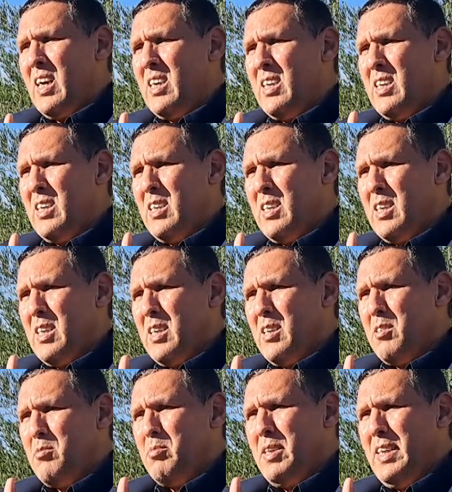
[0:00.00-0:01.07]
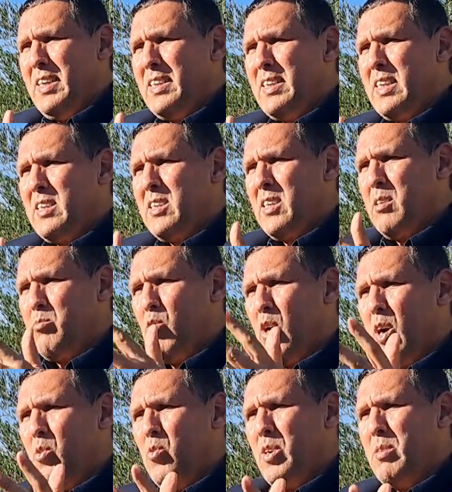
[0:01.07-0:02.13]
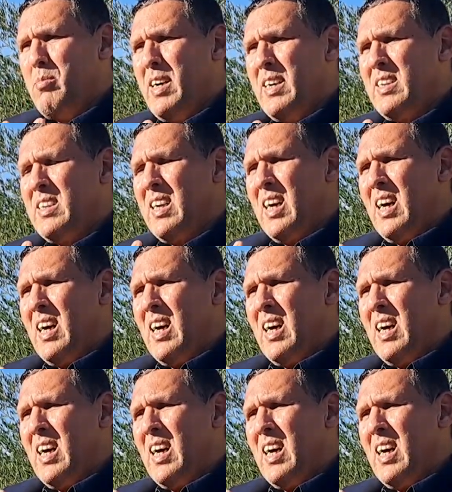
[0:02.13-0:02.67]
آه، بعده مقومات